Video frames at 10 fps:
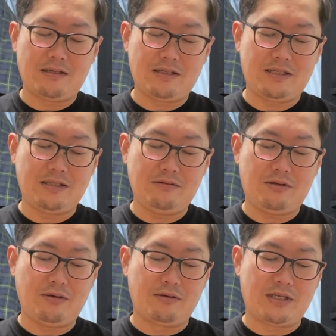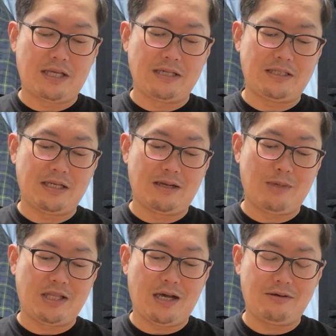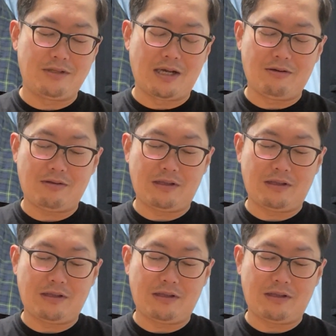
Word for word: 死ぬという危険性がまだあるだろうっ